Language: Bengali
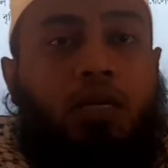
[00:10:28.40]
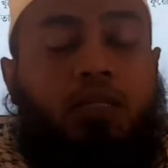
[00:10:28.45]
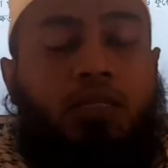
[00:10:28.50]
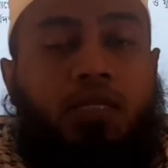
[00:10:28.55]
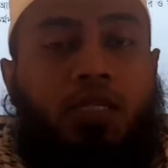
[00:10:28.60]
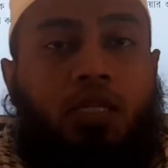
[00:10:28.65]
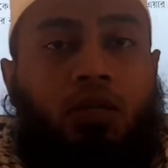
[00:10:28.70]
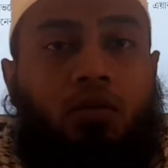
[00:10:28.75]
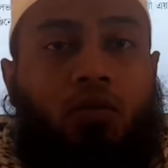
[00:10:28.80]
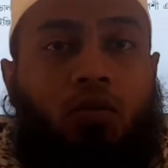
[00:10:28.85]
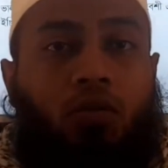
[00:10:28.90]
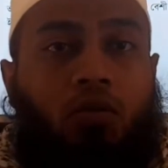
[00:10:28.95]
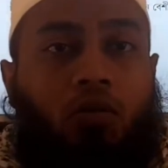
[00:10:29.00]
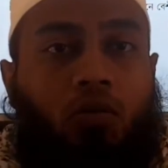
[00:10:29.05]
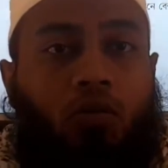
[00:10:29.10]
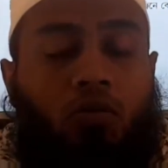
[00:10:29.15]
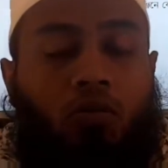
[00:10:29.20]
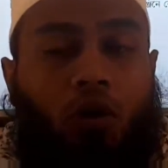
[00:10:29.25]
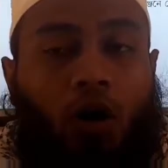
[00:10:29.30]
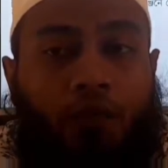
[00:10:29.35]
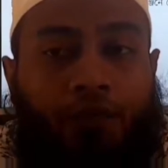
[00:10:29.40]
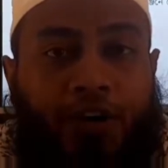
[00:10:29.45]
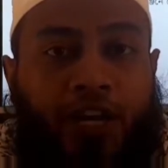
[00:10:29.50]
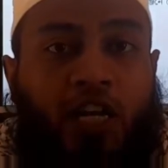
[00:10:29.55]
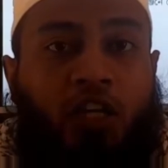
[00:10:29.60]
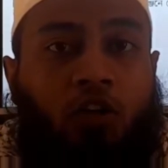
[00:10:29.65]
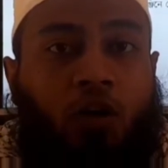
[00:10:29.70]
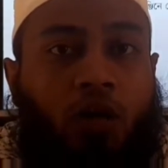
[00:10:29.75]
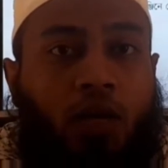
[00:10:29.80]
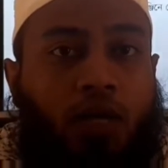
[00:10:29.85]
ইঞ্জিন
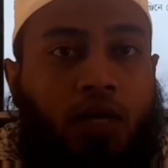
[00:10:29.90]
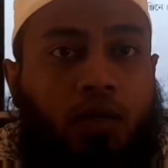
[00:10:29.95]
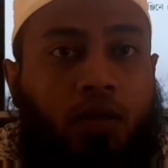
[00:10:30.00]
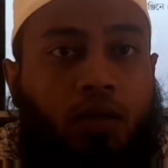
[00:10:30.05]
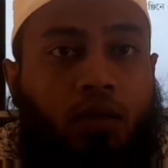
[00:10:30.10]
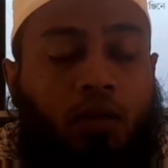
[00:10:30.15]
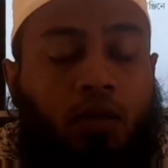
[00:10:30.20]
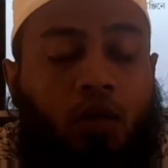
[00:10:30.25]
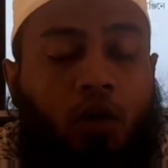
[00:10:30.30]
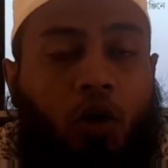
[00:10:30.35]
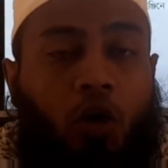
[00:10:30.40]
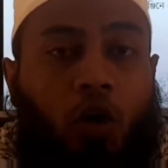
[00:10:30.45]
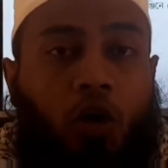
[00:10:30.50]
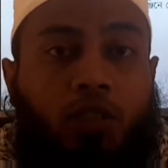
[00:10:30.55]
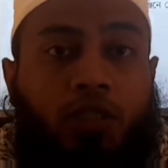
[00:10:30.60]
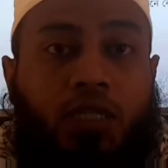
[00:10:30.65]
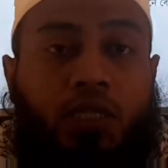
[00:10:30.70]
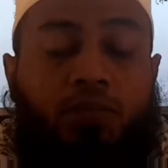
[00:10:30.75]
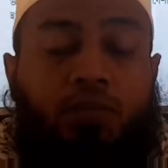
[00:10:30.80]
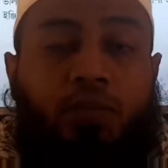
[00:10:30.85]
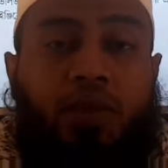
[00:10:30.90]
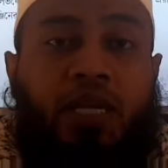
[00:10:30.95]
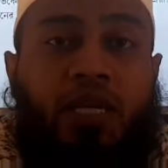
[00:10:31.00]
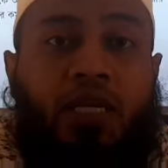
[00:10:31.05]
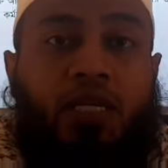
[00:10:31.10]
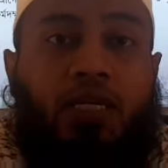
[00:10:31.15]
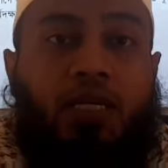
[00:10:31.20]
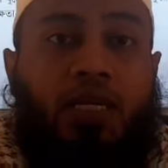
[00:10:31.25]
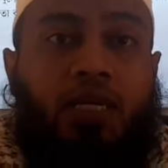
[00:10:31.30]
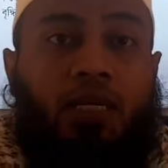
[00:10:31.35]
অপারেট হয় অর্থাৎ
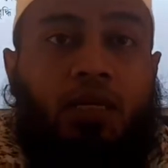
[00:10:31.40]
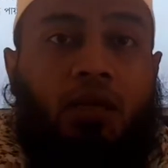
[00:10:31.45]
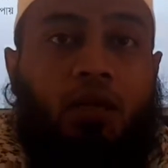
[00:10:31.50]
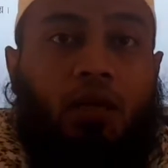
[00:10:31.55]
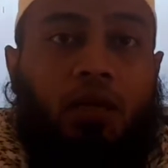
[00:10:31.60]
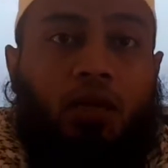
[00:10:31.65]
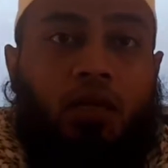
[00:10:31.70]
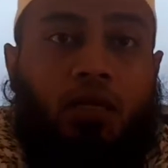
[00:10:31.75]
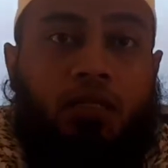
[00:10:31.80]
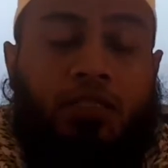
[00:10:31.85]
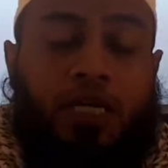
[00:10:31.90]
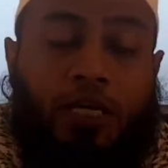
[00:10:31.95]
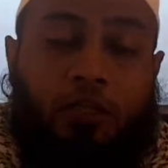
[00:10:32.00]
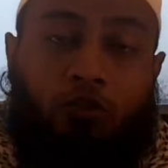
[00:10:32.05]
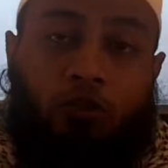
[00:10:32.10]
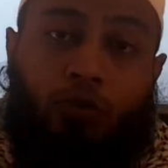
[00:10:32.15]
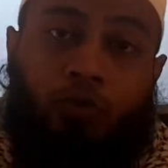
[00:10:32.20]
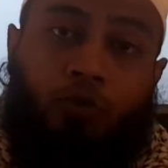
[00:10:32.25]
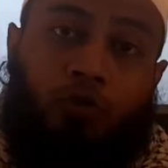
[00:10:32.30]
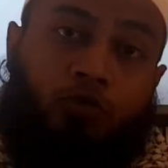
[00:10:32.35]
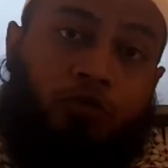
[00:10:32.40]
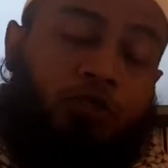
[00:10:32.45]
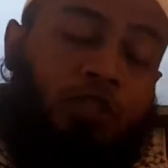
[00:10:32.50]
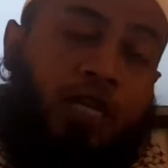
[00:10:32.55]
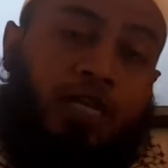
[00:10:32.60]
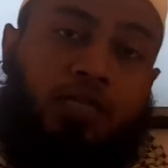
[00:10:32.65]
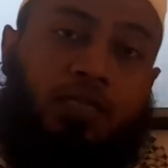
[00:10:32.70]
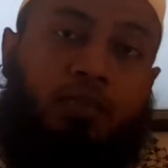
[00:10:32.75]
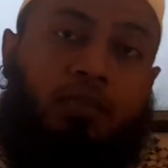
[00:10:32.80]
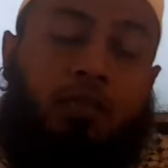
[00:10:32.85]
মিনিটে চারশো
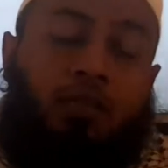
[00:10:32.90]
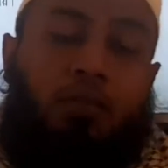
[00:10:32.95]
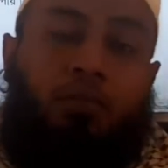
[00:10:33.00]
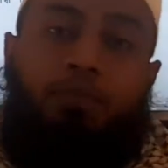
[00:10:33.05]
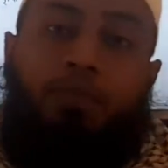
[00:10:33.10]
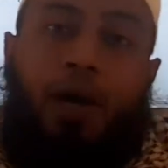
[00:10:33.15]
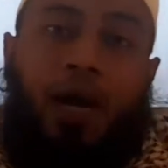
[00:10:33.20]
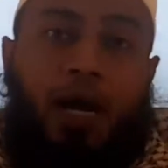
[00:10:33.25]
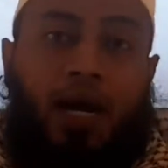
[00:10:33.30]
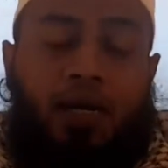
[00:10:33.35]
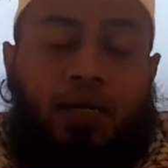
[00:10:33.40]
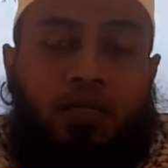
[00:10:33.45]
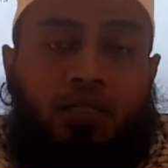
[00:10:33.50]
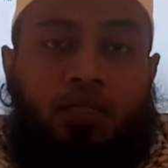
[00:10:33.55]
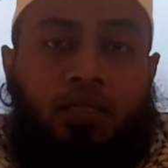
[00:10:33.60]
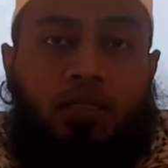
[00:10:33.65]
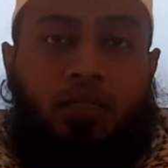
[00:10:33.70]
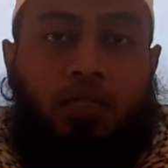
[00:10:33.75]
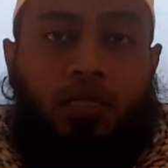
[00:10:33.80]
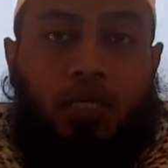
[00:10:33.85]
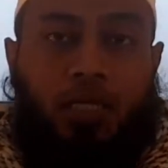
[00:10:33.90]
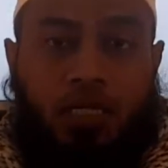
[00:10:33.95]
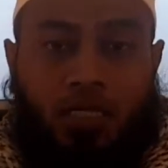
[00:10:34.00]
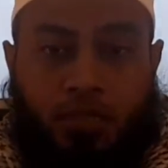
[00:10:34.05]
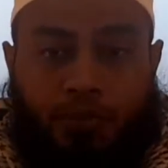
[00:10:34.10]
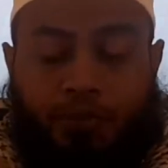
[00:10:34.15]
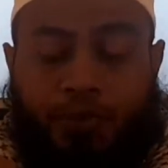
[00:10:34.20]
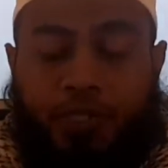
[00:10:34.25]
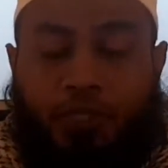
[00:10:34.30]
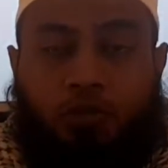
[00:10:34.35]
পঞ্চাশ বার
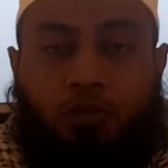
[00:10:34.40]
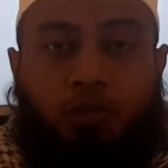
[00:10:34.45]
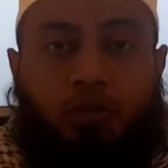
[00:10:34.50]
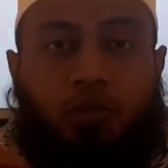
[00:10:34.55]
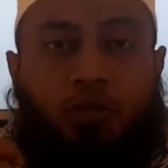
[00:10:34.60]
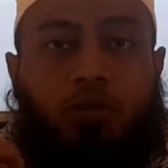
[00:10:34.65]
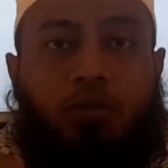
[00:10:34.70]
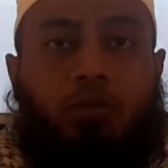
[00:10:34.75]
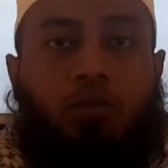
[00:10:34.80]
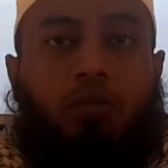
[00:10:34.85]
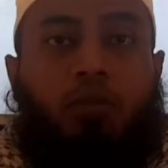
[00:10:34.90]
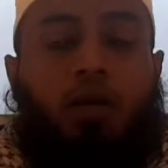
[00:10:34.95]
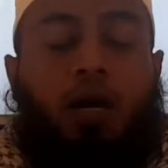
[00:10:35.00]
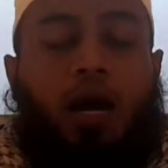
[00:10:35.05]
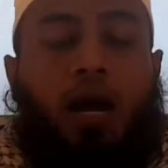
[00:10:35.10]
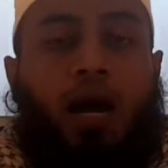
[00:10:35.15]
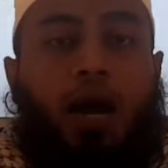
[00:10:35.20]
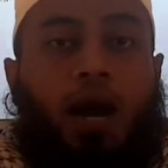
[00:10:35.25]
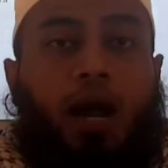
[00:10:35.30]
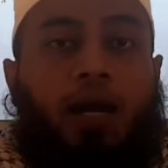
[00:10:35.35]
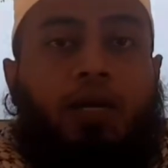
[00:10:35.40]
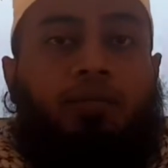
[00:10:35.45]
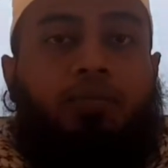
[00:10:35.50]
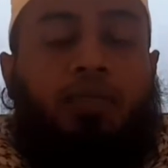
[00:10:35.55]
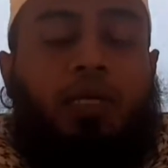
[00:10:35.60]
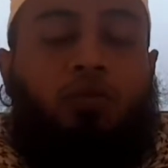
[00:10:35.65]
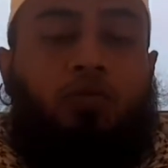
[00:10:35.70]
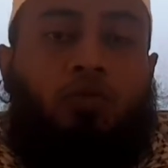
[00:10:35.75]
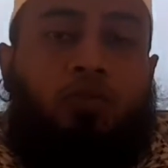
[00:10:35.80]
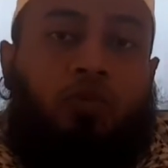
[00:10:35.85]
পিস্টন আপ
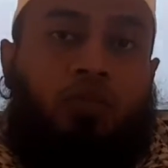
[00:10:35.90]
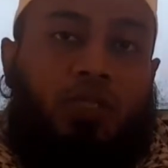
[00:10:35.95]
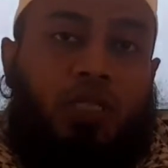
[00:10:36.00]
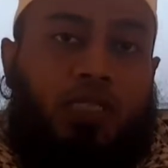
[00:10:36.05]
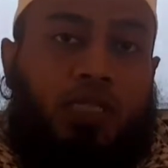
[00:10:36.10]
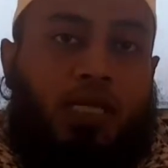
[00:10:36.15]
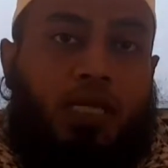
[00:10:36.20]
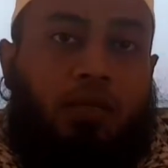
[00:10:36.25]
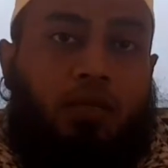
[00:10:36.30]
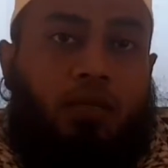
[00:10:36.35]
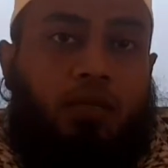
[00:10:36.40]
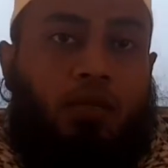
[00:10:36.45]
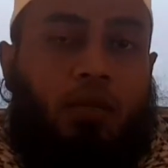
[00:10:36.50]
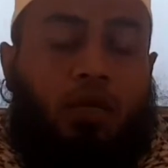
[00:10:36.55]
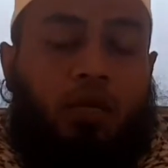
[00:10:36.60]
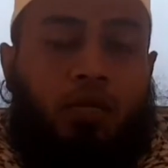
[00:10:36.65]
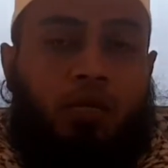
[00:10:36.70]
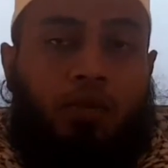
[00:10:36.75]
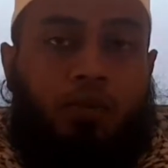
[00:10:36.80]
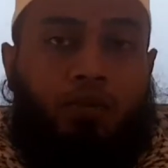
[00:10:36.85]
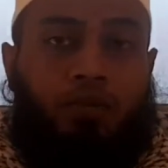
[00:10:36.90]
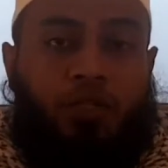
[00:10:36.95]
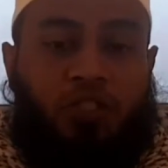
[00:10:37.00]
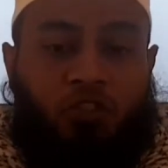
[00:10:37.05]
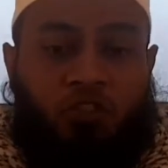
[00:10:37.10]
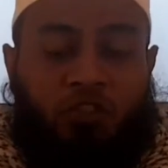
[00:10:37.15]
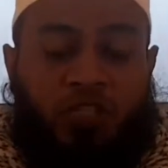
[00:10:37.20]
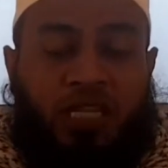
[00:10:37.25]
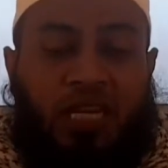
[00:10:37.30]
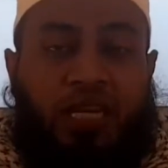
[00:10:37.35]
ডাউন করতেছে
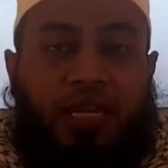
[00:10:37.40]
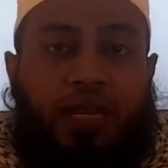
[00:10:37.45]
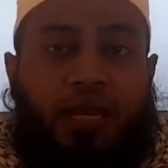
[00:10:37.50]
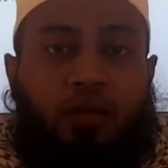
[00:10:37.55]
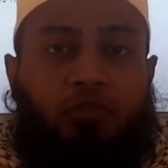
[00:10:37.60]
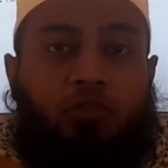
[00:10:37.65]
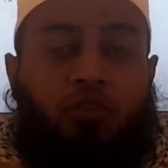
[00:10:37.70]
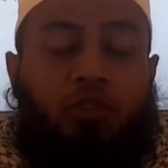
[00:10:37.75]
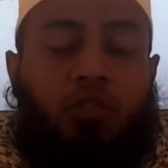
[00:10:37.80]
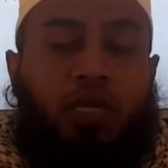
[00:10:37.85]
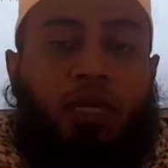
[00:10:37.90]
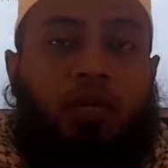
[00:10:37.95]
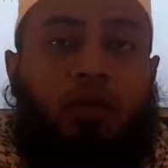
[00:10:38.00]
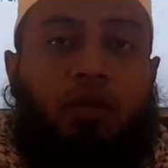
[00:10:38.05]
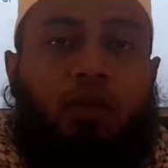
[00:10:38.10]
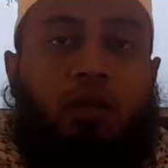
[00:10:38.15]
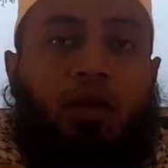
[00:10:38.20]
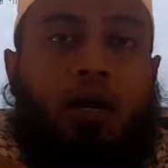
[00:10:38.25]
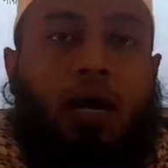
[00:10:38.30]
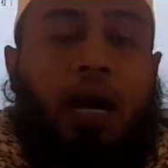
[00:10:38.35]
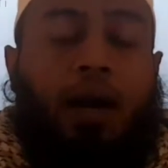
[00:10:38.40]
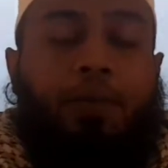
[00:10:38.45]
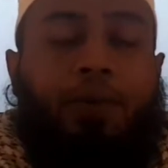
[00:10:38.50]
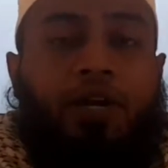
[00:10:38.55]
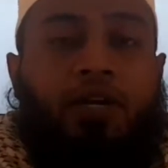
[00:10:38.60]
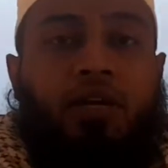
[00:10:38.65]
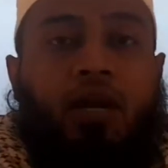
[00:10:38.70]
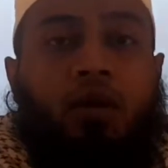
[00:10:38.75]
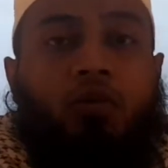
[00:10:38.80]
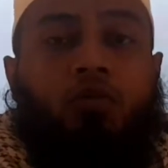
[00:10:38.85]
পিস্টন সিলিন্ডারের মধ্যে আপ
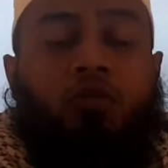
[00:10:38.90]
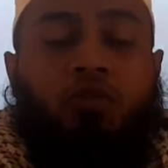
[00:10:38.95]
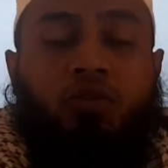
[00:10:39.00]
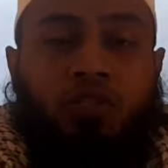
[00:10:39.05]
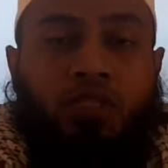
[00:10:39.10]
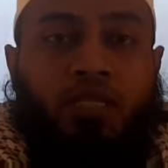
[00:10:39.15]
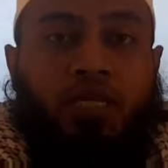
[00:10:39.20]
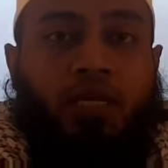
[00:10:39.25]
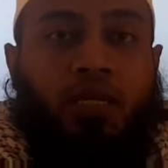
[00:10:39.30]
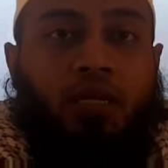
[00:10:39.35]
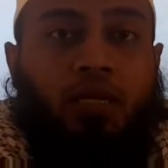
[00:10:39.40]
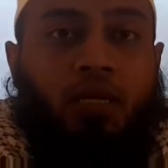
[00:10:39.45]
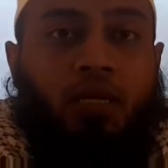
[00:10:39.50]
অ্যান্ড ডাউন হচ্ছে